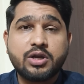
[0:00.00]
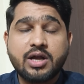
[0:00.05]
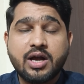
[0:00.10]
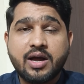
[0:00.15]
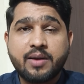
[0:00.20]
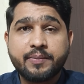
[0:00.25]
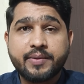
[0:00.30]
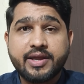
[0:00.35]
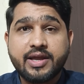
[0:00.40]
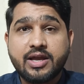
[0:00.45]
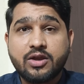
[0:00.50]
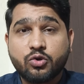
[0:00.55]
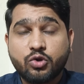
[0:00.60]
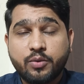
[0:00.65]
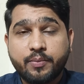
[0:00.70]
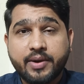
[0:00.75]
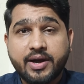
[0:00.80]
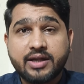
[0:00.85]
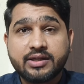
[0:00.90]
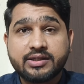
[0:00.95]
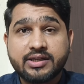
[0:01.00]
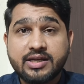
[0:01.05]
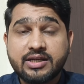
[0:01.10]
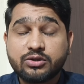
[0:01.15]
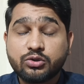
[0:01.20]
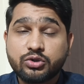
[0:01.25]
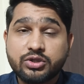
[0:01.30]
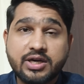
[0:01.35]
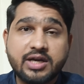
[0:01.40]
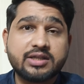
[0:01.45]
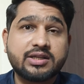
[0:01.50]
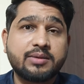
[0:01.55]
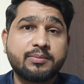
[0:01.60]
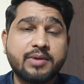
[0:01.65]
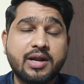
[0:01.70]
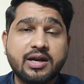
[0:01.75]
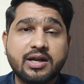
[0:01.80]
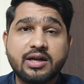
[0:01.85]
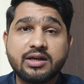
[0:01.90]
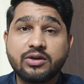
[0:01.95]
कोई काम किया या कोई बात की तो डायरेक्ट
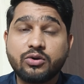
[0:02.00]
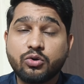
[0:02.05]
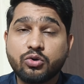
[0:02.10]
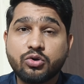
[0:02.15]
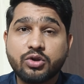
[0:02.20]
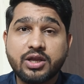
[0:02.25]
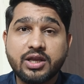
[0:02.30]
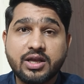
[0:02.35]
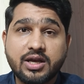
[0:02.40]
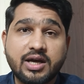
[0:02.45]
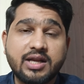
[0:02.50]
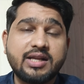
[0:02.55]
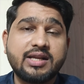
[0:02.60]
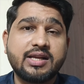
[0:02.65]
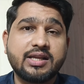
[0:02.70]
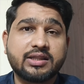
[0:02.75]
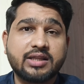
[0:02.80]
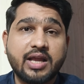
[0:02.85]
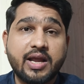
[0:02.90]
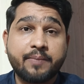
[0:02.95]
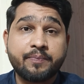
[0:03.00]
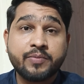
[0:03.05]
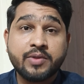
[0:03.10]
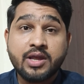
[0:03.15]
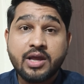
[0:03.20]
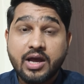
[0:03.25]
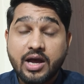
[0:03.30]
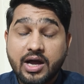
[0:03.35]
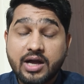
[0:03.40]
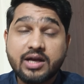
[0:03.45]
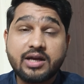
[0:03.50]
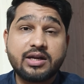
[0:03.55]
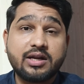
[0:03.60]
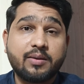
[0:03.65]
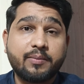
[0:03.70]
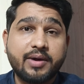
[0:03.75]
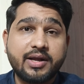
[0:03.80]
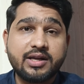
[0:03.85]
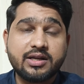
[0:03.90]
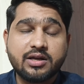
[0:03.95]
इमरान खान लोगों की कालें लेता है अगर
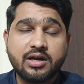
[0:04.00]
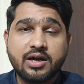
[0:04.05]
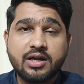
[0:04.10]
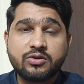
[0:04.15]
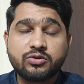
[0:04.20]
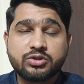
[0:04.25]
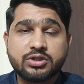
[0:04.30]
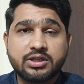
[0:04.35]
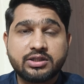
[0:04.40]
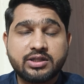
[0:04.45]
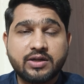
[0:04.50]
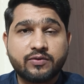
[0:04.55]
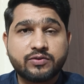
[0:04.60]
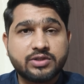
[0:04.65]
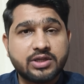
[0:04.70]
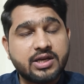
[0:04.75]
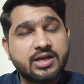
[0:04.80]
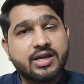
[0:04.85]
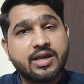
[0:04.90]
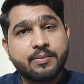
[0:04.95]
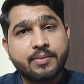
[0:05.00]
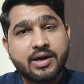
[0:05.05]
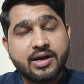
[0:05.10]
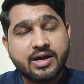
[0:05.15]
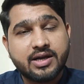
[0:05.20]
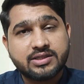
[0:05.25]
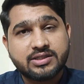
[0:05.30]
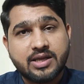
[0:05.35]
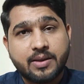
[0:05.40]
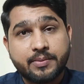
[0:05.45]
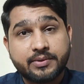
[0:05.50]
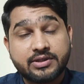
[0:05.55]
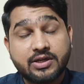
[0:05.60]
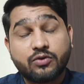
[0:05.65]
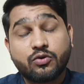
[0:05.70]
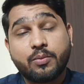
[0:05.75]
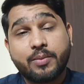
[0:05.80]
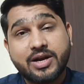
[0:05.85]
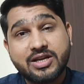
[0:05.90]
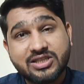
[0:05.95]
हमारी काल उसकी तरफ चलेगी इमरान खान साहब की
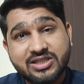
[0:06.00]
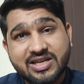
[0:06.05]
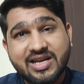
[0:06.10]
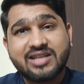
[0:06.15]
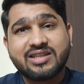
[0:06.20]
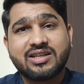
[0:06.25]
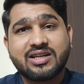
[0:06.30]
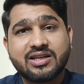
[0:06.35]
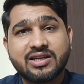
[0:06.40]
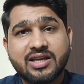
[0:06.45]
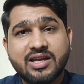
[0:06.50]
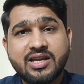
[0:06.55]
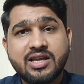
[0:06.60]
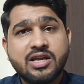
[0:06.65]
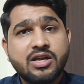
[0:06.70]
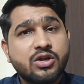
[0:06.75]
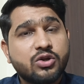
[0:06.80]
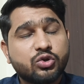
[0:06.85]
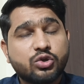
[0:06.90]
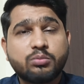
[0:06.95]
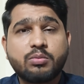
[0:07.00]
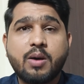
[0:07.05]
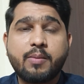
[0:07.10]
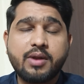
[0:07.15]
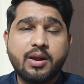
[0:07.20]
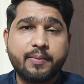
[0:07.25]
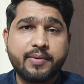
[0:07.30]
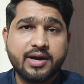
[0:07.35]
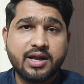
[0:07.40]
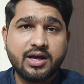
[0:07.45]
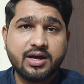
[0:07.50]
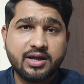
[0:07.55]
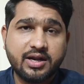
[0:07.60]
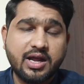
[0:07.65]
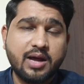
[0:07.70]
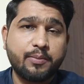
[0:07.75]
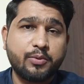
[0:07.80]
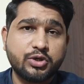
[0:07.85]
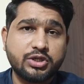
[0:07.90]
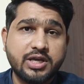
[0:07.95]
तरफ हमारी शिकायत लग गई तो मामला बड़ा
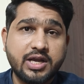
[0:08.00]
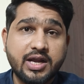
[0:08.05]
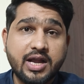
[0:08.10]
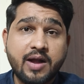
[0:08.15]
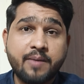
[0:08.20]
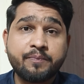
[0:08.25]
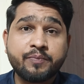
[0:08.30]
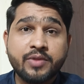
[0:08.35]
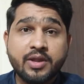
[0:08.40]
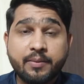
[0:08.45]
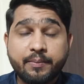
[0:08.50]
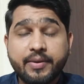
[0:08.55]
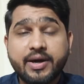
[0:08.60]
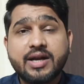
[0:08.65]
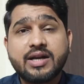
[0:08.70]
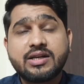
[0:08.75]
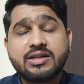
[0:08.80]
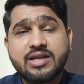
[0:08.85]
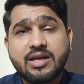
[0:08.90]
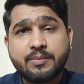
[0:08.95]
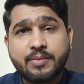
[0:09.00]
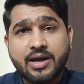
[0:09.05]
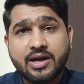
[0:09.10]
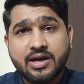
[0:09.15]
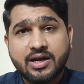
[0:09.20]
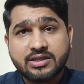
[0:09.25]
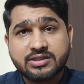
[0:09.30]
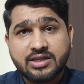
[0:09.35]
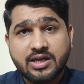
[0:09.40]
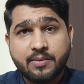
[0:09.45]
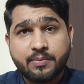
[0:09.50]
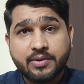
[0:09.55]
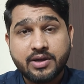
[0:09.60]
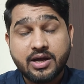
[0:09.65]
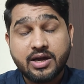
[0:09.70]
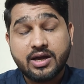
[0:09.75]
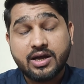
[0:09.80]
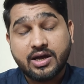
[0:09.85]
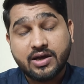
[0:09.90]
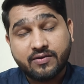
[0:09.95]
ख़राब हो जाएगा बहरहाल ये इमरान खान साहब
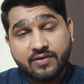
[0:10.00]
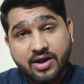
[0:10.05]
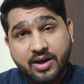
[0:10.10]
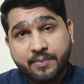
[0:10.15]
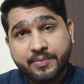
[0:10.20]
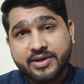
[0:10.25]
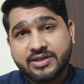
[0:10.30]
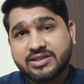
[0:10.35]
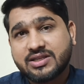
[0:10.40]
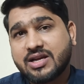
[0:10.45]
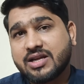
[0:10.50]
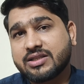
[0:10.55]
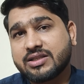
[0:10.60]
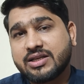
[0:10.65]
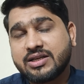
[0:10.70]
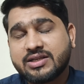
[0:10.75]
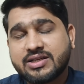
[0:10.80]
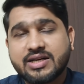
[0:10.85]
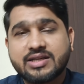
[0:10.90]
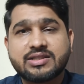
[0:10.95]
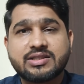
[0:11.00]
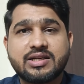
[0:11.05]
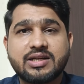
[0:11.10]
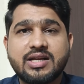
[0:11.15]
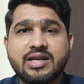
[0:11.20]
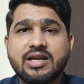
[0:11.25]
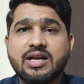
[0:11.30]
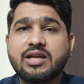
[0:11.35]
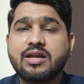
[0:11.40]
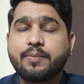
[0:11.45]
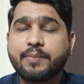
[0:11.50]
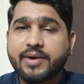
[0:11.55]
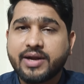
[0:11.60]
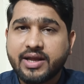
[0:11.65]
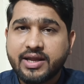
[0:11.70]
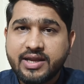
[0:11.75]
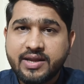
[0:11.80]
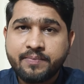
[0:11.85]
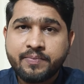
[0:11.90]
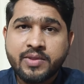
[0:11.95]
का आवाम के साथ इंटरेक्ट करने का ये
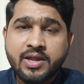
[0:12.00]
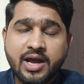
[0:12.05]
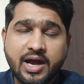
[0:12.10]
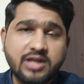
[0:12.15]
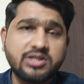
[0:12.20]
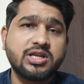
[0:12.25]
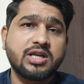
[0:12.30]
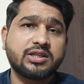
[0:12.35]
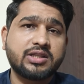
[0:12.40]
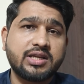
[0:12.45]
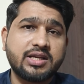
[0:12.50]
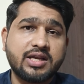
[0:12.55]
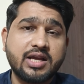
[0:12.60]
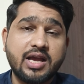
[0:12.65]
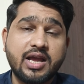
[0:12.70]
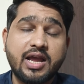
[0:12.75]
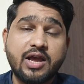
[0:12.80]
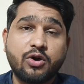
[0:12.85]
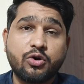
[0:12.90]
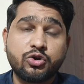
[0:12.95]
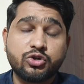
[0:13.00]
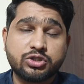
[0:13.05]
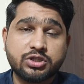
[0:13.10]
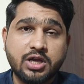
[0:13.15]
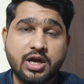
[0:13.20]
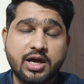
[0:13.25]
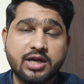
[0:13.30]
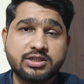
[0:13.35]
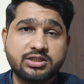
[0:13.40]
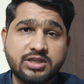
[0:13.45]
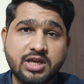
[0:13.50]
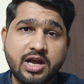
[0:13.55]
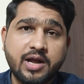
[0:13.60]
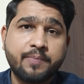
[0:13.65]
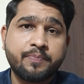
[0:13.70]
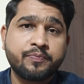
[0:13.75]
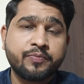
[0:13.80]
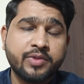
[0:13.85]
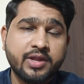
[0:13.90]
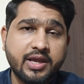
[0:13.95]
बड़ा ही अच्छा तरीका है और उसका अच्छा
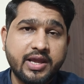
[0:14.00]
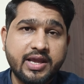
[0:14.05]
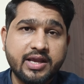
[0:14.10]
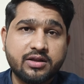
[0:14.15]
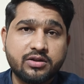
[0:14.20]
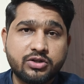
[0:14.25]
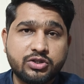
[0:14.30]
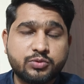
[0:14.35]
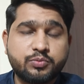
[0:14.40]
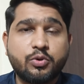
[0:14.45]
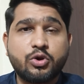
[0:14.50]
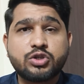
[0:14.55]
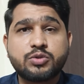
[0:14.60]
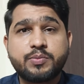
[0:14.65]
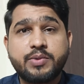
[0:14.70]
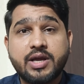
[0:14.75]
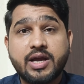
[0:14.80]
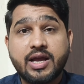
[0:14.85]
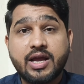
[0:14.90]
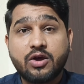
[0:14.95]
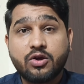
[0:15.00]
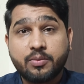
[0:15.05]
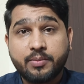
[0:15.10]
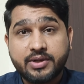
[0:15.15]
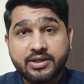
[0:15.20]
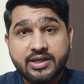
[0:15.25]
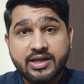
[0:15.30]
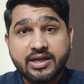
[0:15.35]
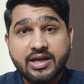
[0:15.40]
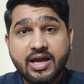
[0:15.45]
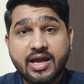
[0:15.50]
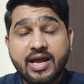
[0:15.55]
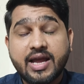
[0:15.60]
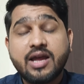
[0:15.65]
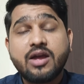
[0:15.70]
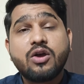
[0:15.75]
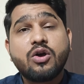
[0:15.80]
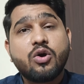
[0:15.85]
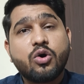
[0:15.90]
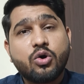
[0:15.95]
एक रिस्पॉन्स भी आया और हमने देखा
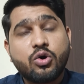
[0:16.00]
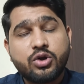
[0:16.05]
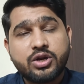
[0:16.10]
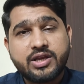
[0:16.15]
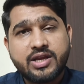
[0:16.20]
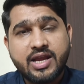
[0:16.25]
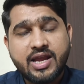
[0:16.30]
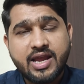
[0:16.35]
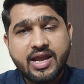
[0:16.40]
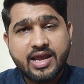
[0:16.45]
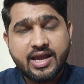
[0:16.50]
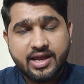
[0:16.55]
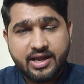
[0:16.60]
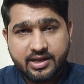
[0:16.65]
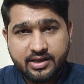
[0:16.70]
है और ये